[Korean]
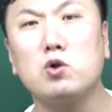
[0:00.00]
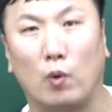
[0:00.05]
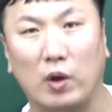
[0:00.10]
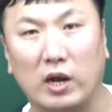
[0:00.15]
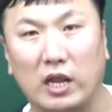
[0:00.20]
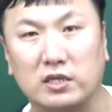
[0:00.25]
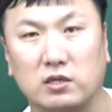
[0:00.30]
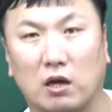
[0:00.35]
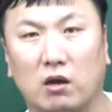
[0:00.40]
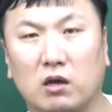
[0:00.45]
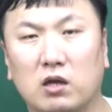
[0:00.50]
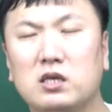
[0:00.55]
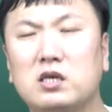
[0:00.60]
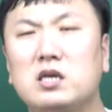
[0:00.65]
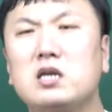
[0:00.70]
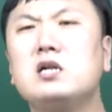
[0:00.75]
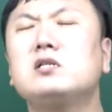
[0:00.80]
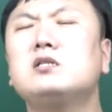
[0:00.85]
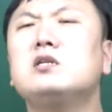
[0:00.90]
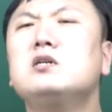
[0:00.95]
원해서
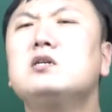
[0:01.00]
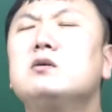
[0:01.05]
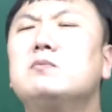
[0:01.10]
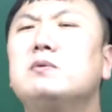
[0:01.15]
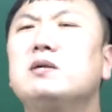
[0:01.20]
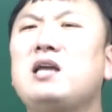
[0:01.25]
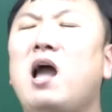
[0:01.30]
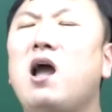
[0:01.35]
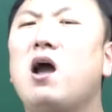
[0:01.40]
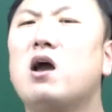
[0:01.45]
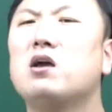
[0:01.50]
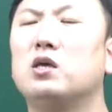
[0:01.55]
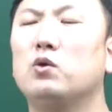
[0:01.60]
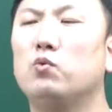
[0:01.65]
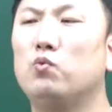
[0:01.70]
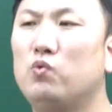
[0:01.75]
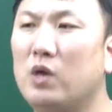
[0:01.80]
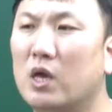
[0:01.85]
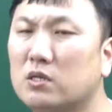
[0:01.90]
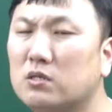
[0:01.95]
1등급을
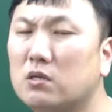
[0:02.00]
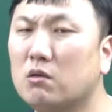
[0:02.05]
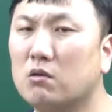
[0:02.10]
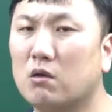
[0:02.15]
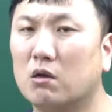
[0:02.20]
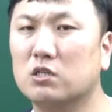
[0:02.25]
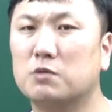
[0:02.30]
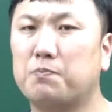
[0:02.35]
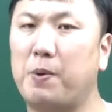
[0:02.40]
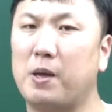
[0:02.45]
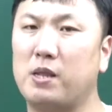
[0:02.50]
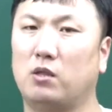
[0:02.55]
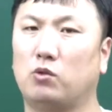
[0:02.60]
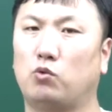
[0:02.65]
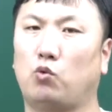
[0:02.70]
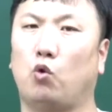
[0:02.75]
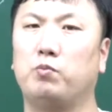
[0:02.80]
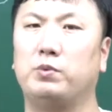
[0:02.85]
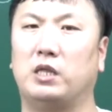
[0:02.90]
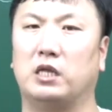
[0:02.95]
향하기 위해서 연습하는 데
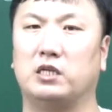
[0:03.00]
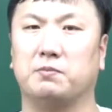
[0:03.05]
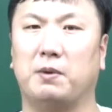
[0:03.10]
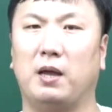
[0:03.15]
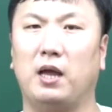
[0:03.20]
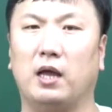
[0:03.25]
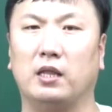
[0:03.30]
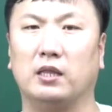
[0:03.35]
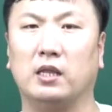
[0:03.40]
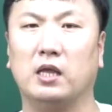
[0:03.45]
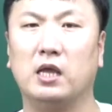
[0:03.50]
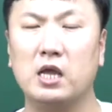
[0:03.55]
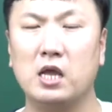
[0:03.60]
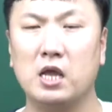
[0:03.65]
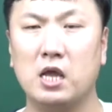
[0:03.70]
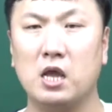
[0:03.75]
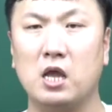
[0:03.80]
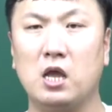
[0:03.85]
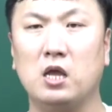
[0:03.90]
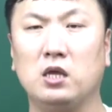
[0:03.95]
도움이 되지만,
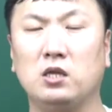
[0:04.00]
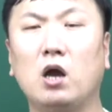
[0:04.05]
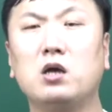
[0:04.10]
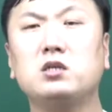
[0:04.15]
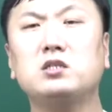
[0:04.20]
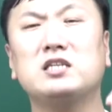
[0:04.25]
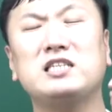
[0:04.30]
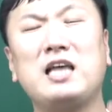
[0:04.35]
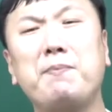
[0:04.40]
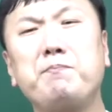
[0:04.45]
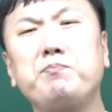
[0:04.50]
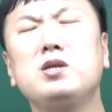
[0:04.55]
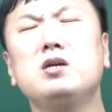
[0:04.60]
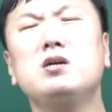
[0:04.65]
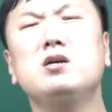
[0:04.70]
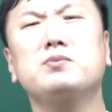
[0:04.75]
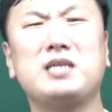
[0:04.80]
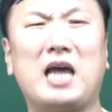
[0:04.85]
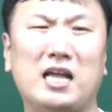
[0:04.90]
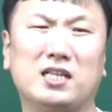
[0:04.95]
여기서
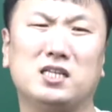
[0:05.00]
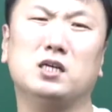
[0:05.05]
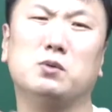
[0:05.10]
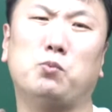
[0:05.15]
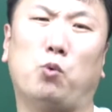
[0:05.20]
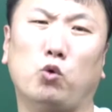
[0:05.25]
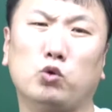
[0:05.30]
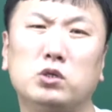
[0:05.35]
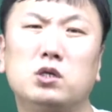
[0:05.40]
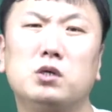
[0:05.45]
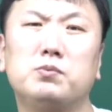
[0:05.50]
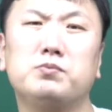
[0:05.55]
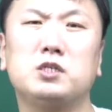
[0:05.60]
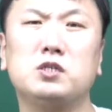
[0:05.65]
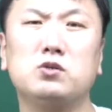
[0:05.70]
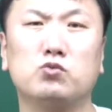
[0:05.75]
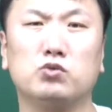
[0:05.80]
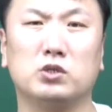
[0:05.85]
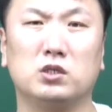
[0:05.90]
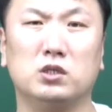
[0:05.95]
3등급, 4등급, 5등급
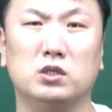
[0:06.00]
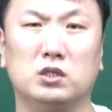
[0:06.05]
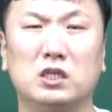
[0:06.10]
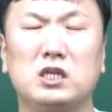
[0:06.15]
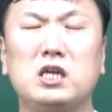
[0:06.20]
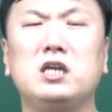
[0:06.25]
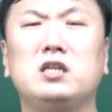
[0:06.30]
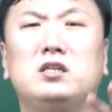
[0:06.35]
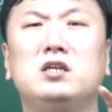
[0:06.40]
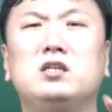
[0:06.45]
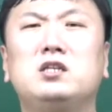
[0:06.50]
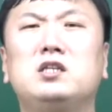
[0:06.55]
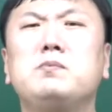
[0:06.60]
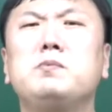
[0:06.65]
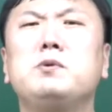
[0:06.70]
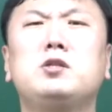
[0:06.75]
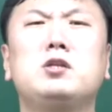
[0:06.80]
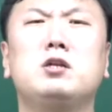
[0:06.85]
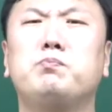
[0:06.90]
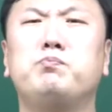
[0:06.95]
친구들은 이 니트
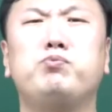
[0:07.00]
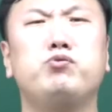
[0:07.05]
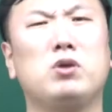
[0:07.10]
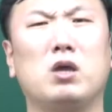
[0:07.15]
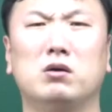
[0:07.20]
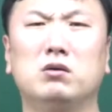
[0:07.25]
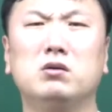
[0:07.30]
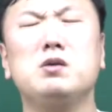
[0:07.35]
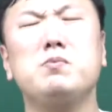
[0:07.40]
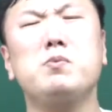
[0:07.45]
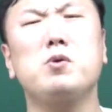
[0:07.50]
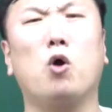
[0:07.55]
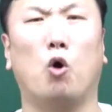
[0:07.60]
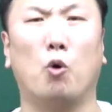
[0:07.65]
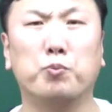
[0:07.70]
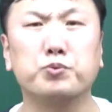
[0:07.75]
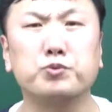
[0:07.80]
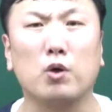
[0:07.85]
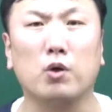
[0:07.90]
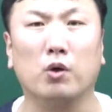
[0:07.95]
미트를 푸는 게 의미가
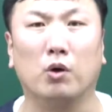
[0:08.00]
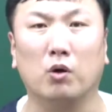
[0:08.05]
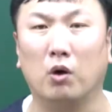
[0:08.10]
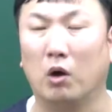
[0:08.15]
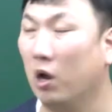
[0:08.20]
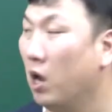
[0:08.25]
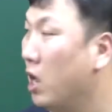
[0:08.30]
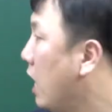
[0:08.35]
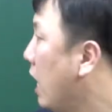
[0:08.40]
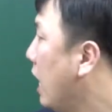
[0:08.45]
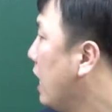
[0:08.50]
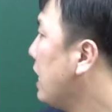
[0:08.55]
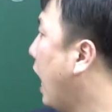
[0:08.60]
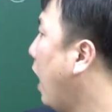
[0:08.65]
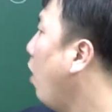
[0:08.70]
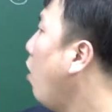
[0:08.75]
없어요. 야,